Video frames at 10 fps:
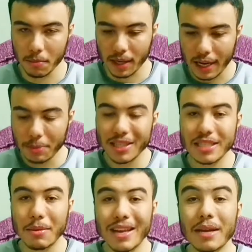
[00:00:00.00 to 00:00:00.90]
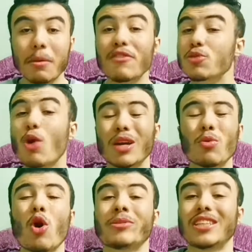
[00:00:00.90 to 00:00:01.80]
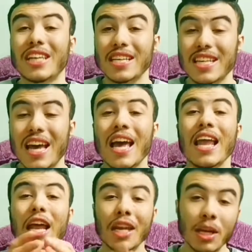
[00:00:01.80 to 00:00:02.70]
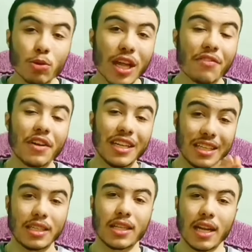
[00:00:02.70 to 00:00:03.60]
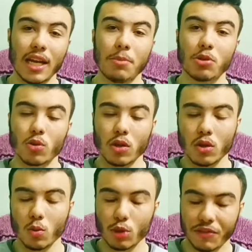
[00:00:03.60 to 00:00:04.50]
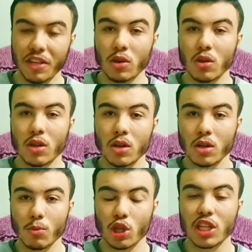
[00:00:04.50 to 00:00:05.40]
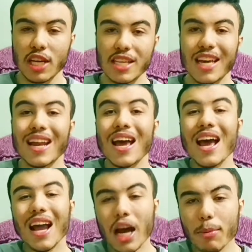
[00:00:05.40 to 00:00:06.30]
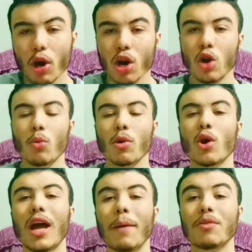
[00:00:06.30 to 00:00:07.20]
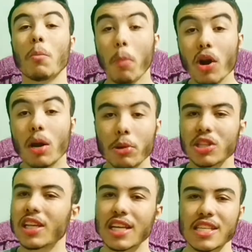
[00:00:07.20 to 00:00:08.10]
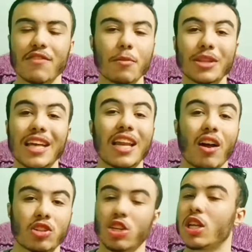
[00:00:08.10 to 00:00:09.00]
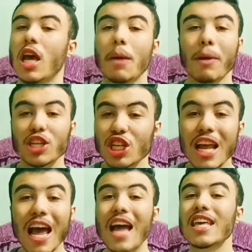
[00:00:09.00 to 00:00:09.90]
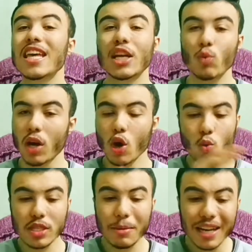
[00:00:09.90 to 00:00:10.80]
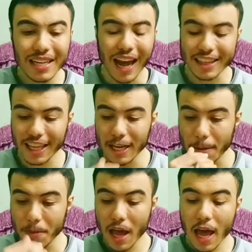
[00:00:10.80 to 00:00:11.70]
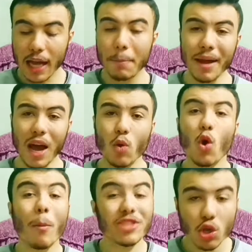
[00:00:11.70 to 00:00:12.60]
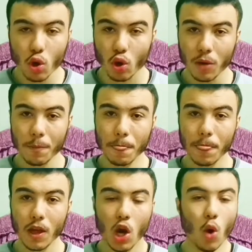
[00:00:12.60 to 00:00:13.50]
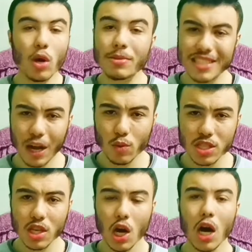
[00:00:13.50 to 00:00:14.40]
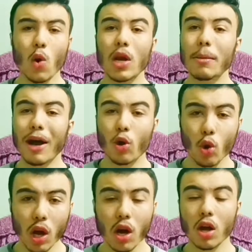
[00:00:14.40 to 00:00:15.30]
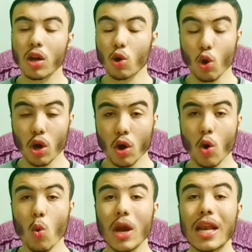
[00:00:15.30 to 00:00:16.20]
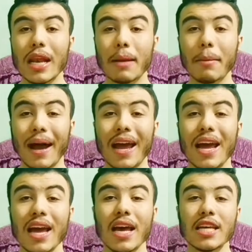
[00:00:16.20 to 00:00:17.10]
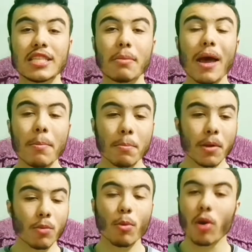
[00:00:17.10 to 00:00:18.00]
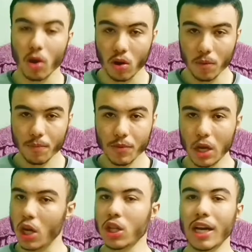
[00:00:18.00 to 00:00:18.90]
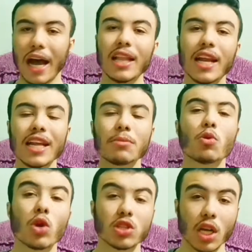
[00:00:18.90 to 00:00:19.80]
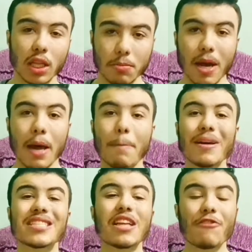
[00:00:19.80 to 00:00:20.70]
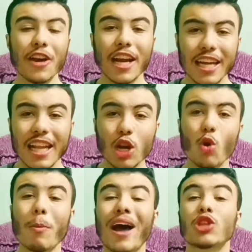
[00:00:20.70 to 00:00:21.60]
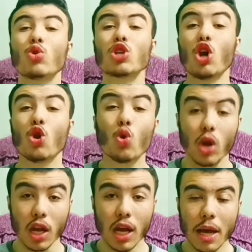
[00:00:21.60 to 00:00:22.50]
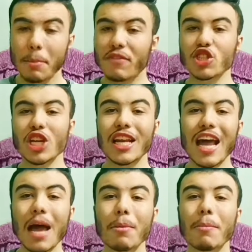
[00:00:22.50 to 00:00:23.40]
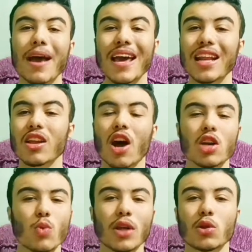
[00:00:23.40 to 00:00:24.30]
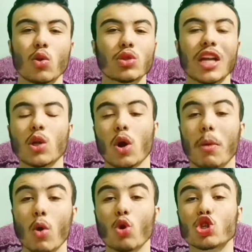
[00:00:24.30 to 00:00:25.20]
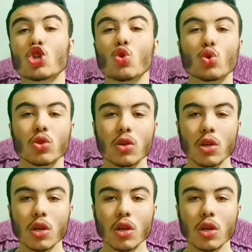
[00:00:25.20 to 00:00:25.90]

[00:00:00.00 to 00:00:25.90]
من لعيبه الزمالك ما فيش مهاجم جوه منطقه الجزاء لان مدافعين لعيبه ومدافعين منطقه آه، الجزائر كانوا بيخرجوا مروان حمدي بره منطقه الجزاء فبالتالي العرضيات ما كانش لها اي جدوى والزمالك الناحيه الثانيه كان بيحاول وهو ماسك كوره هو اللي مستحوذ هو اللي معاه كوره الكوره هو اللي معاه زمام المباراه اللي يقدر يعلي الريتم يوطي الريتم بس الفكره هنا اللي هو ما عندوش حلول مفيش اللاعب المهاري اللي يرقص واحد واثنين وثلاثه واربعه ويخش يشوط